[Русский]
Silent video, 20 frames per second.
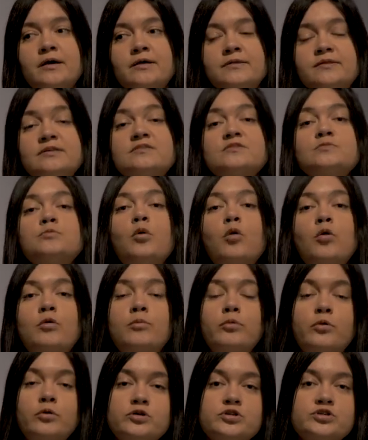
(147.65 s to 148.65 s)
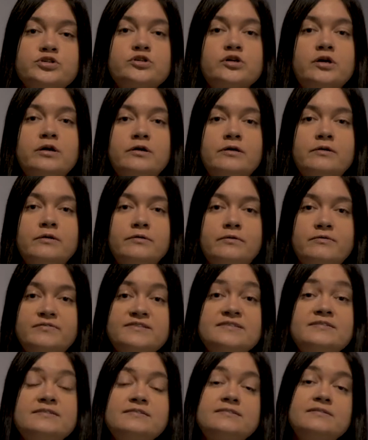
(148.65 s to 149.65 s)
не смог больше э,
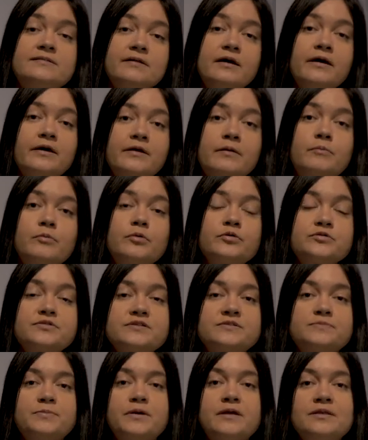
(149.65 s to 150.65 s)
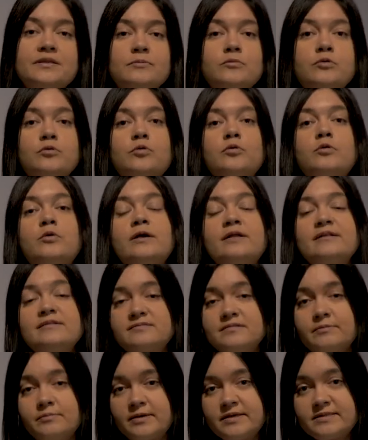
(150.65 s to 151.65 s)
вести дела, и работать, поэтому
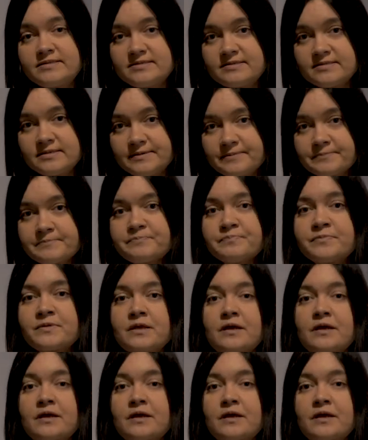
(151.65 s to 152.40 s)
Элизабете,